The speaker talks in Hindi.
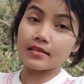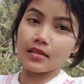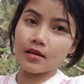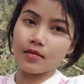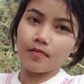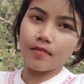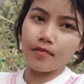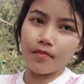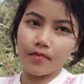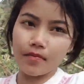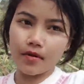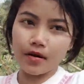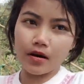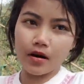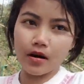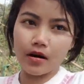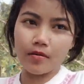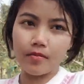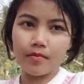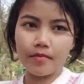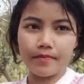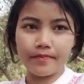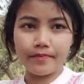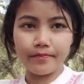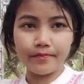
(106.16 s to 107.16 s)
कैसे
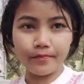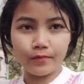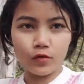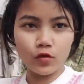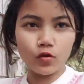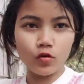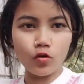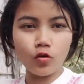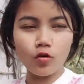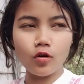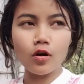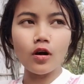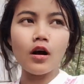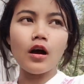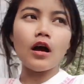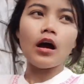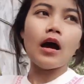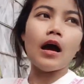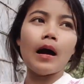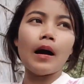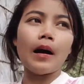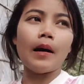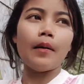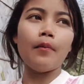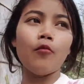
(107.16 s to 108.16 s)
जो
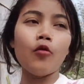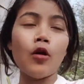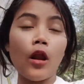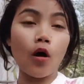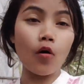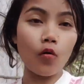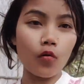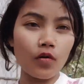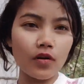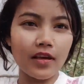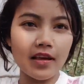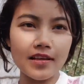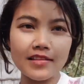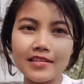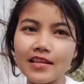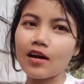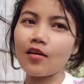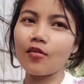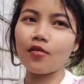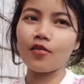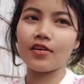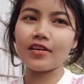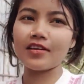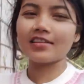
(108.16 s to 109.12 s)
बुलाऊंगी ऐसा